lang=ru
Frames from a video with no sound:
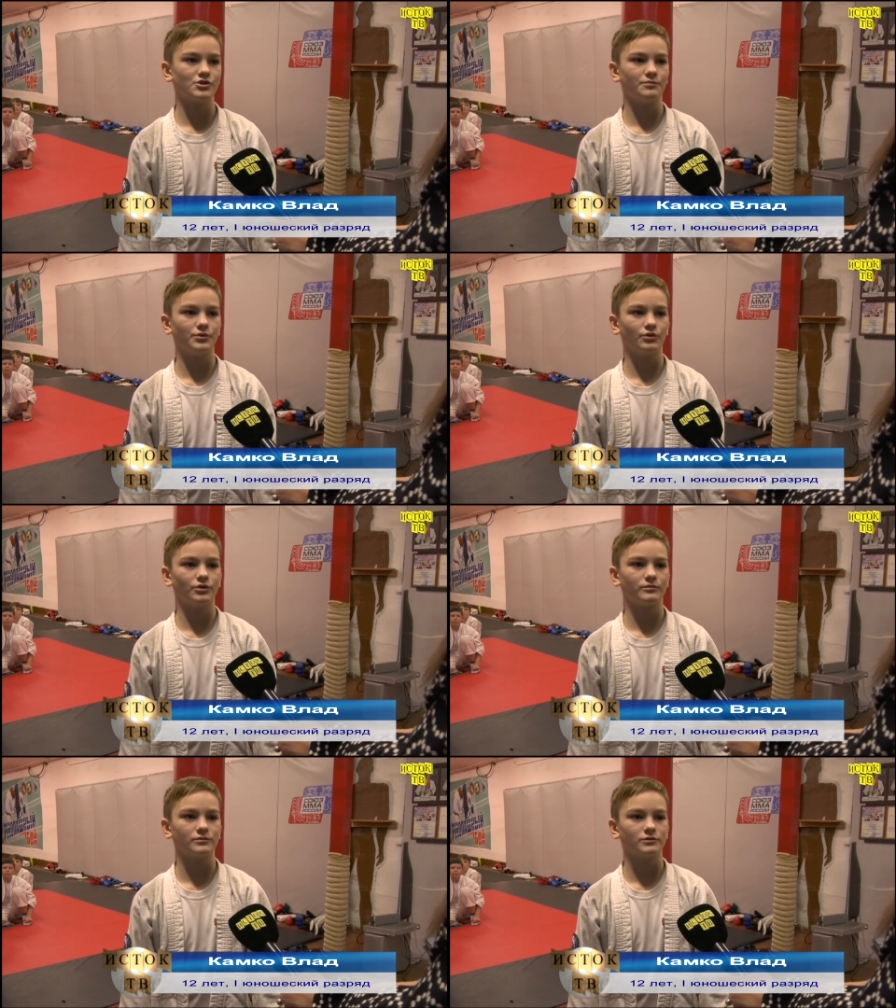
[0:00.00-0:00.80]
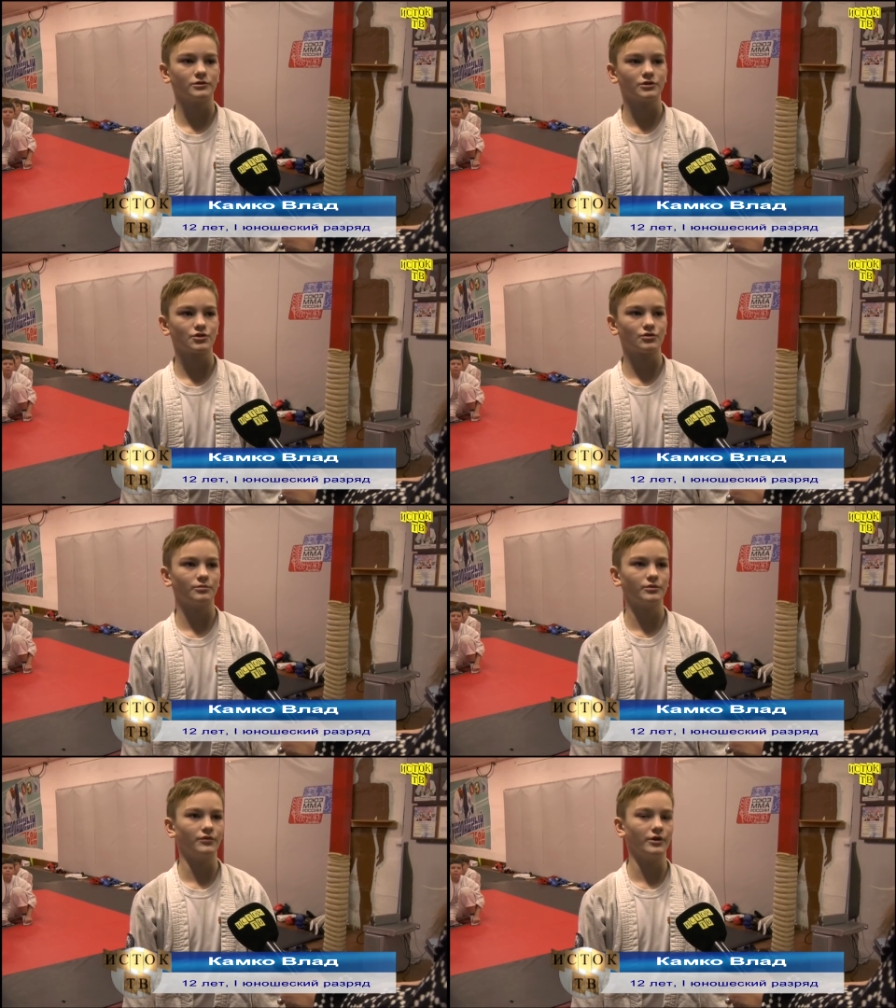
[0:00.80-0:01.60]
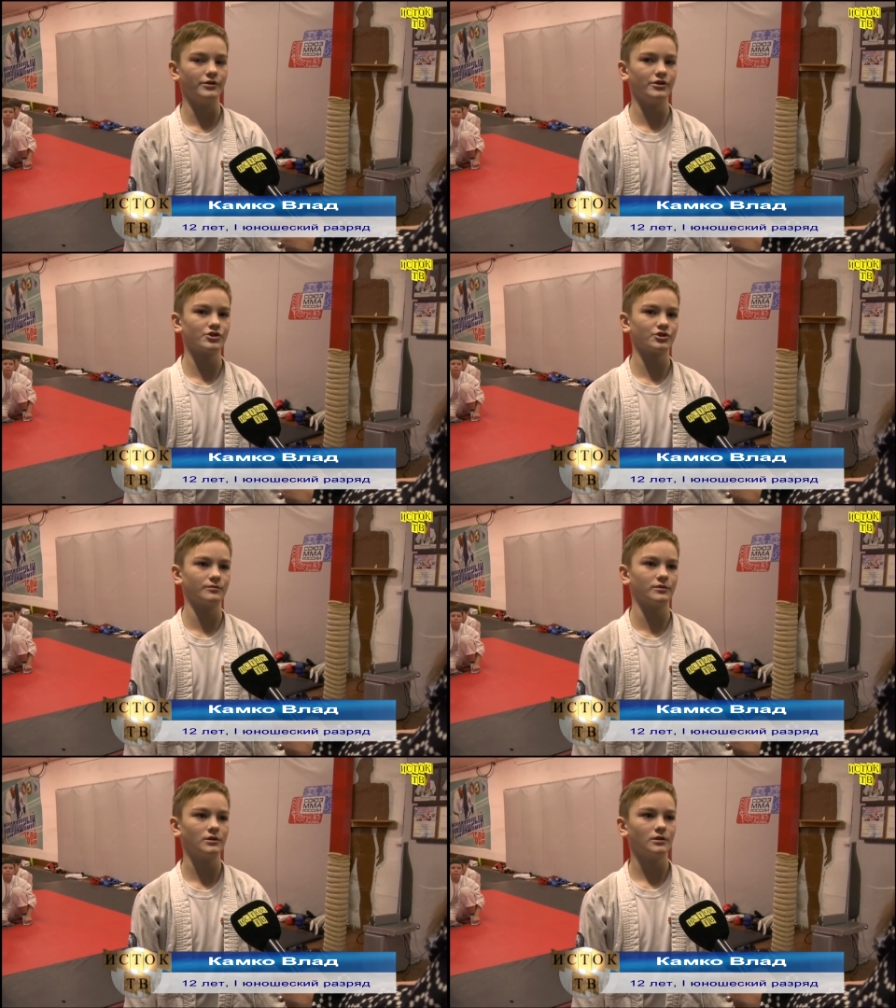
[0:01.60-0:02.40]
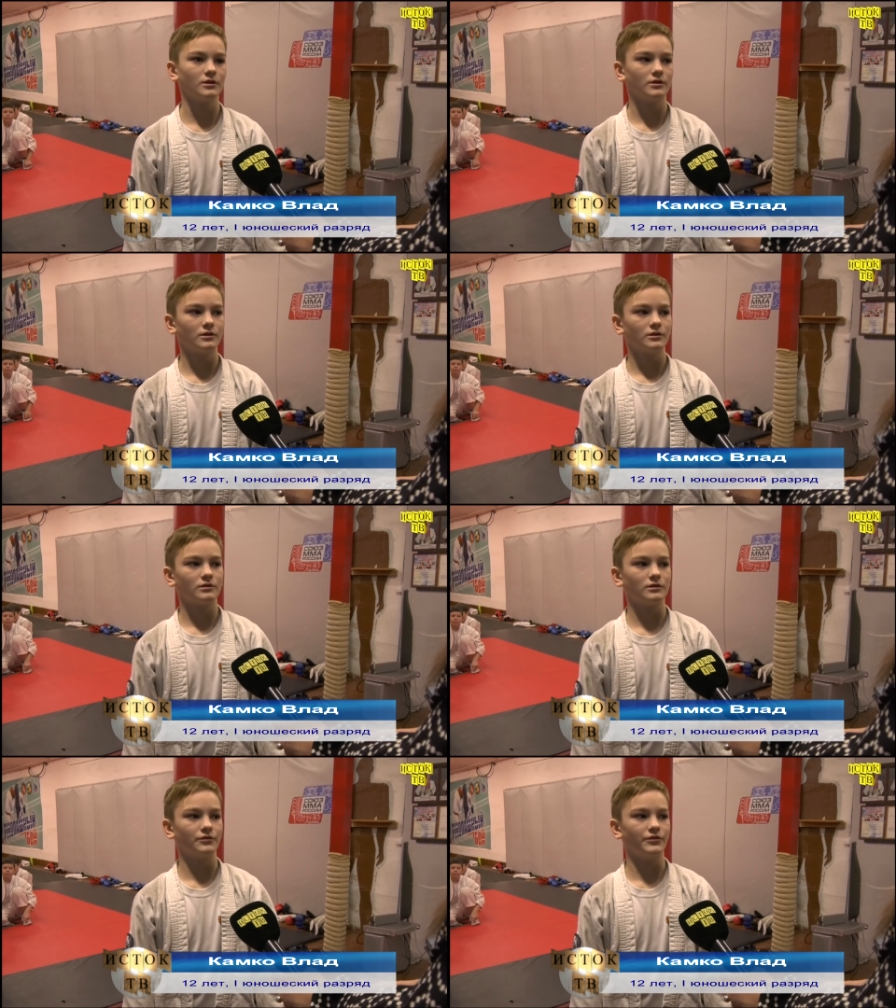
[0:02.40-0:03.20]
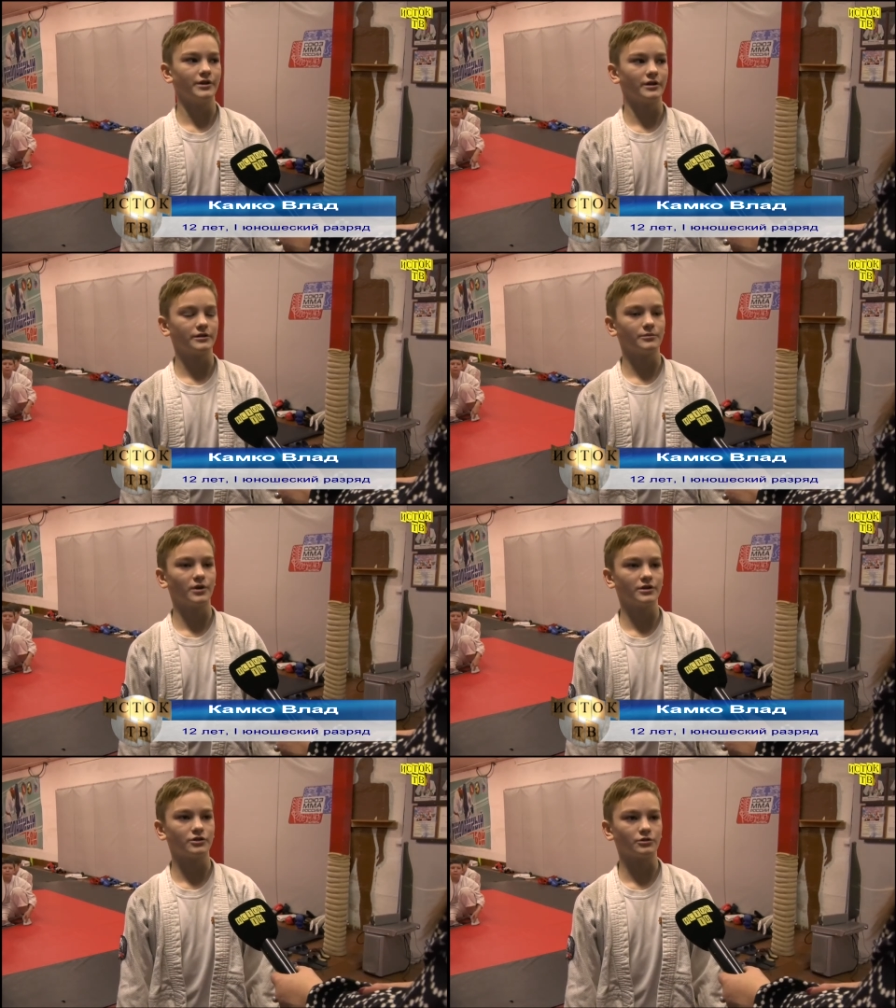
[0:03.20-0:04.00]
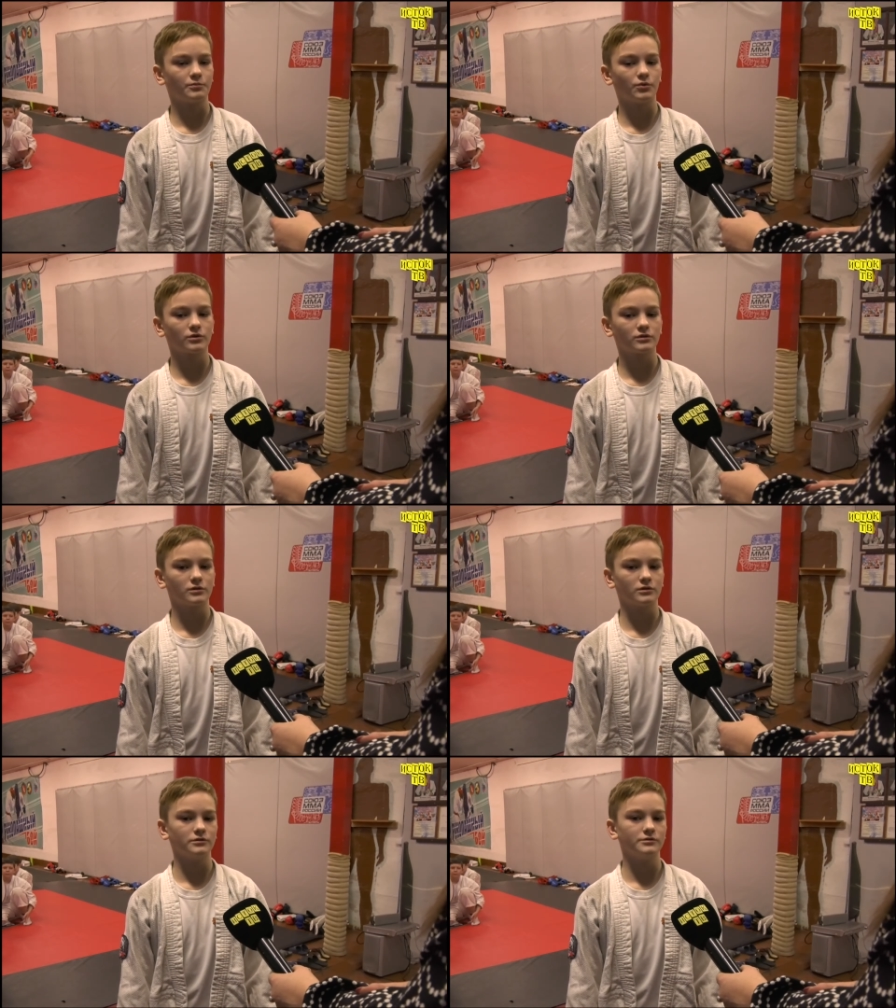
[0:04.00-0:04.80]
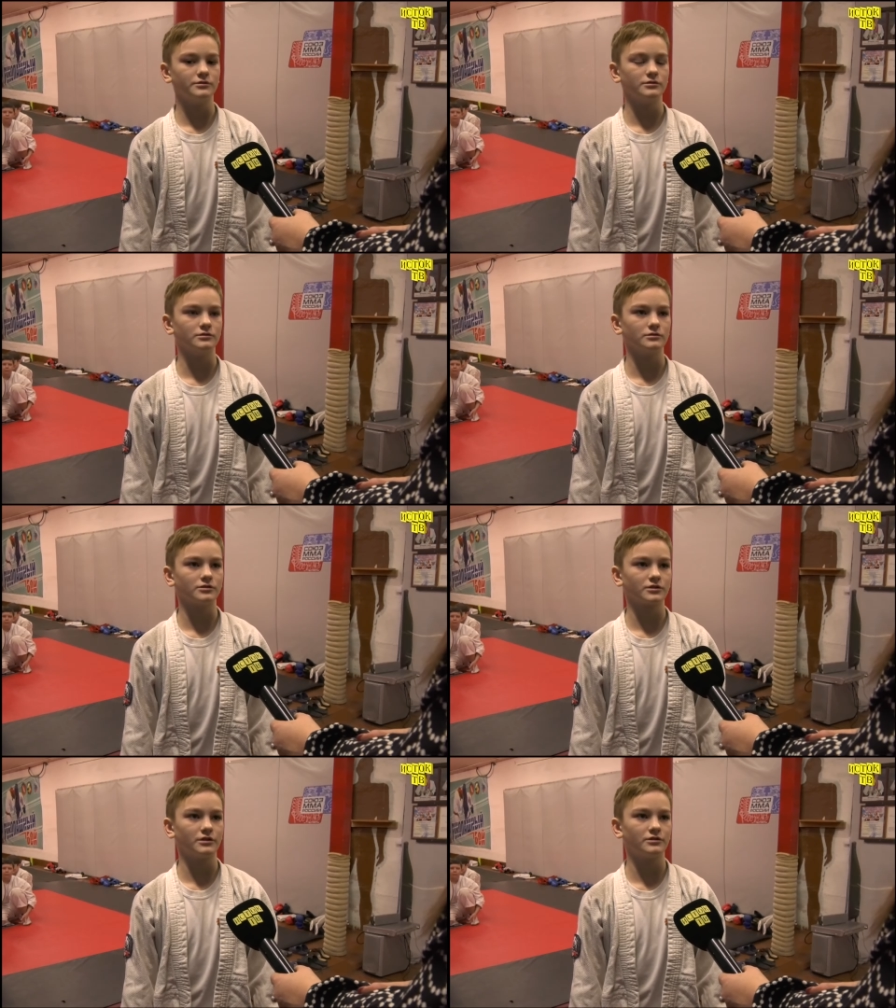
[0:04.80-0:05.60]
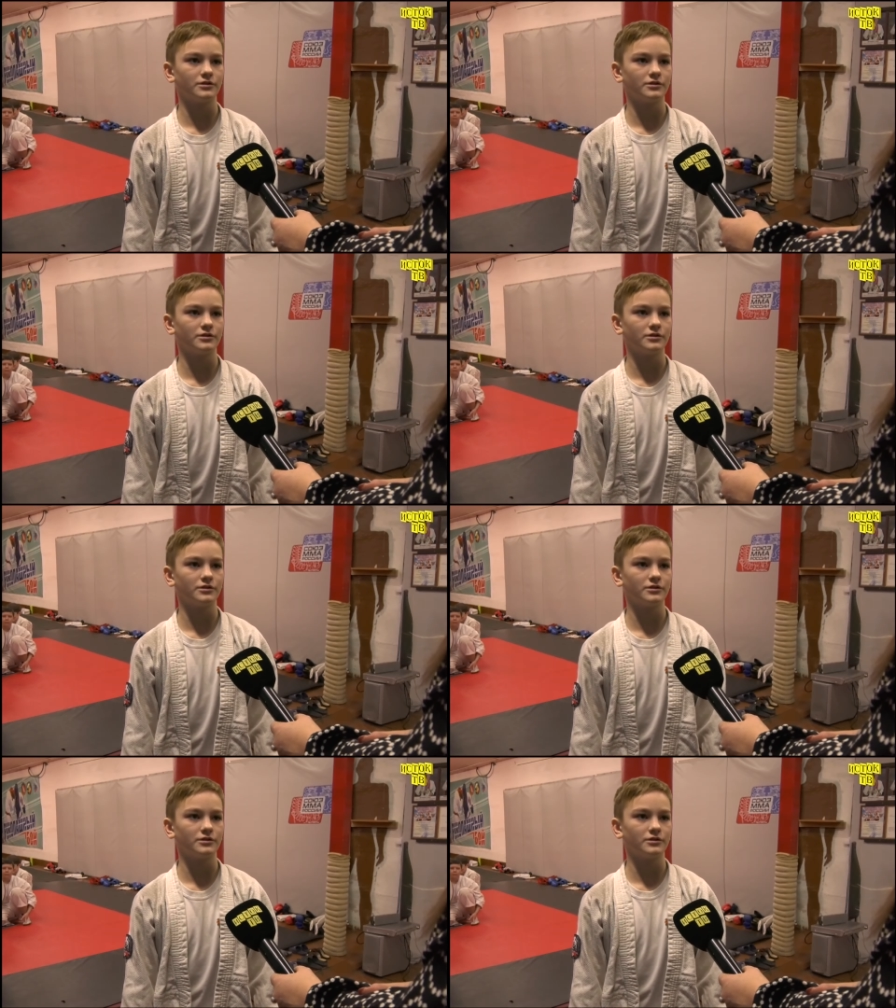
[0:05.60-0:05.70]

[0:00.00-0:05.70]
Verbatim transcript: и чемпионом, э, чтобы в дальнейшем э, взять мастер спорта и стать